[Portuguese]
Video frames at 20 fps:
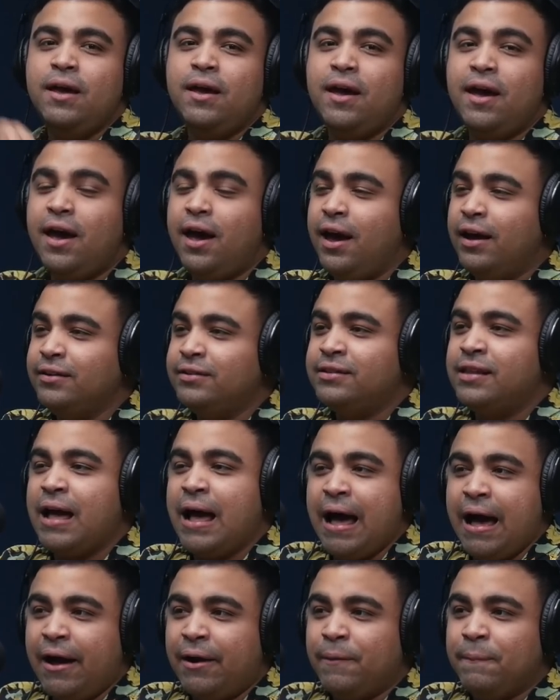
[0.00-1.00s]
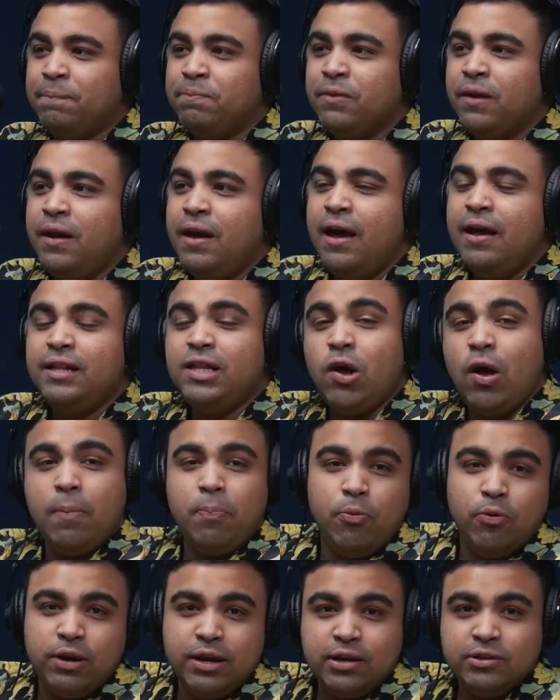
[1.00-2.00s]
Eita! Então é
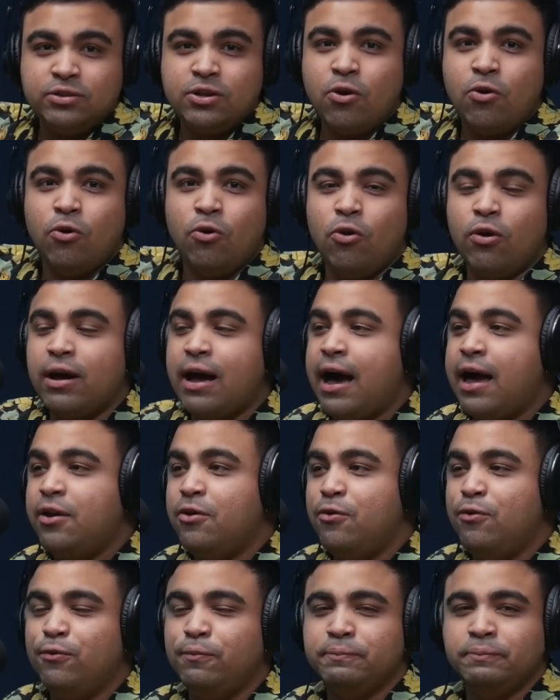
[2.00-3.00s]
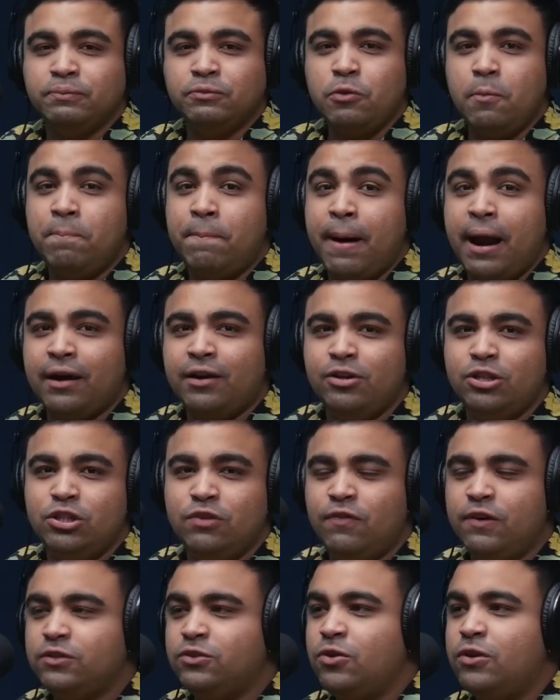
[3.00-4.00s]
por isso que colocaram um, parque de
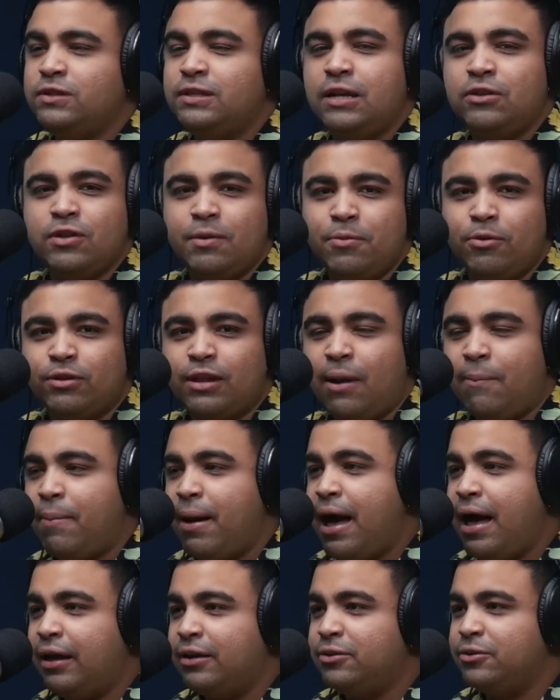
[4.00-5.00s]
diversões dentro do meu trabalho?